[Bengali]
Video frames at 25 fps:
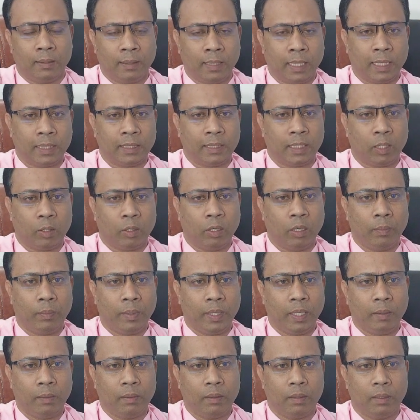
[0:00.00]
ডাক্তার
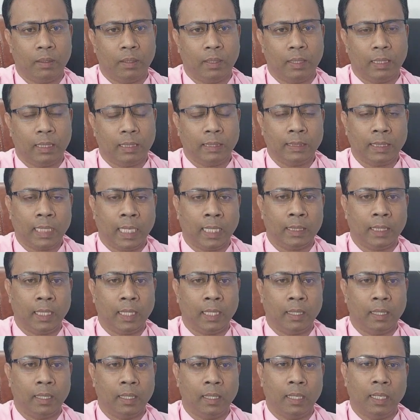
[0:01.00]
হবে
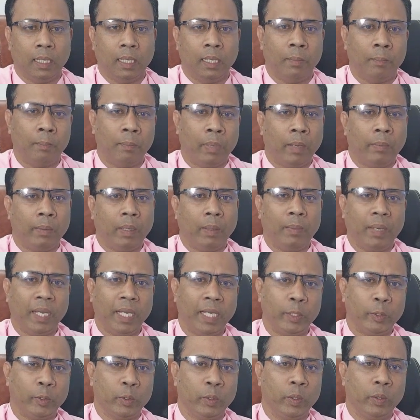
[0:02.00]
তাদের বাবা
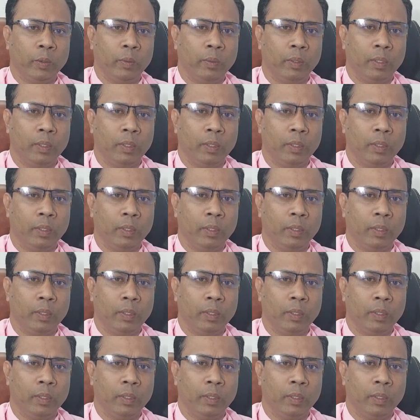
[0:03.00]
মায়েরও